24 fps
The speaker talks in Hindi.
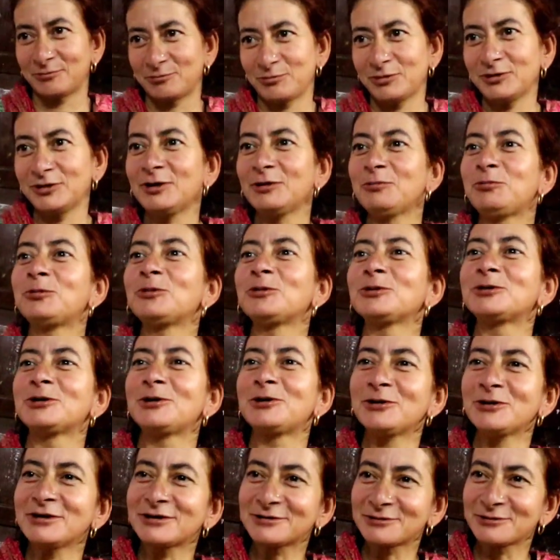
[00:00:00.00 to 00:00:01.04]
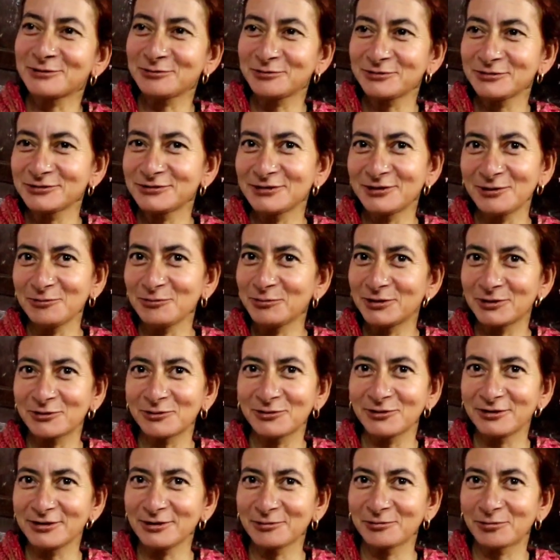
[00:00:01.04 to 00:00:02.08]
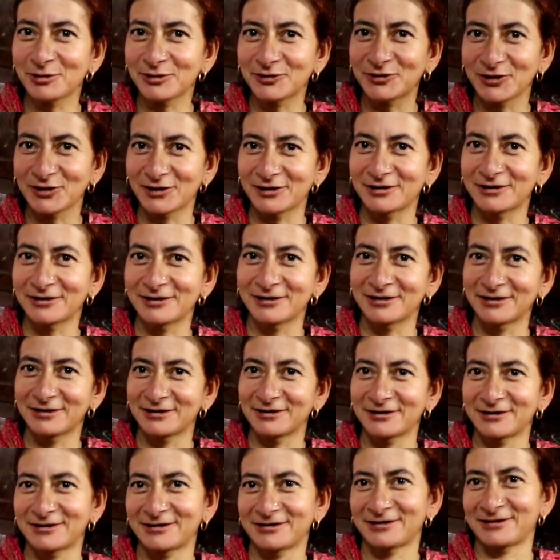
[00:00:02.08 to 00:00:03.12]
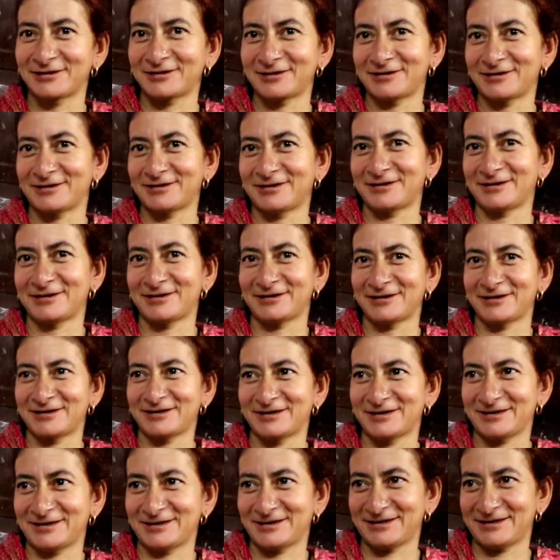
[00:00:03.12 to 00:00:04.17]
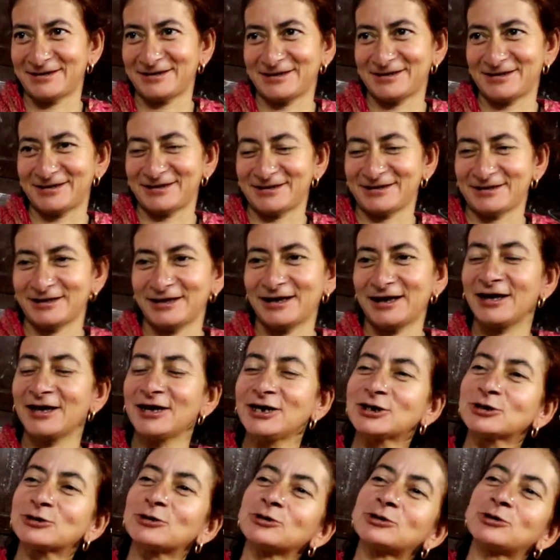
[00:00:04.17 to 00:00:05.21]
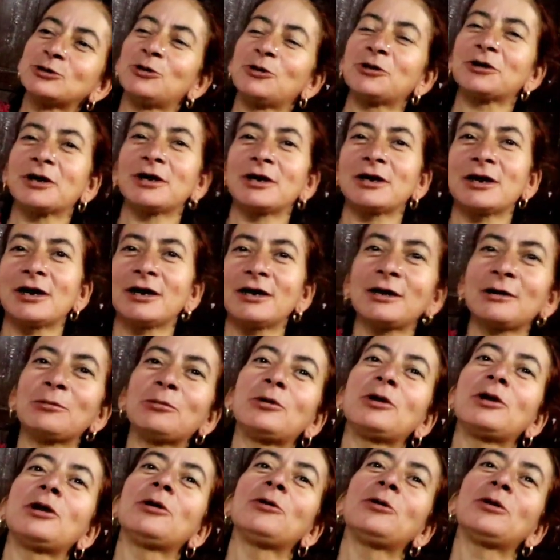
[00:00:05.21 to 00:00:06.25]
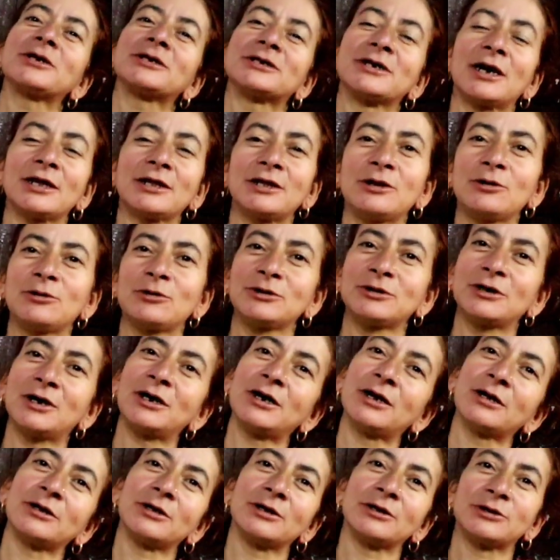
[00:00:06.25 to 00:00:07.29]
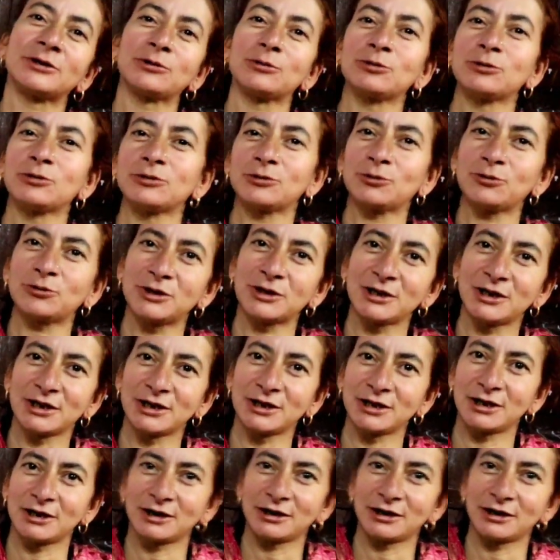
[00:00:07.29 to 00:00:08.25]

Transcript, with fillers: सच बात है पूछ लो इसको पूछ लो मेरे को नहीं पता मतलब आपको तो पता होना चाहिए इसको छोड़ करके गई वहाँ शादी को जाना है तू तो तूने दे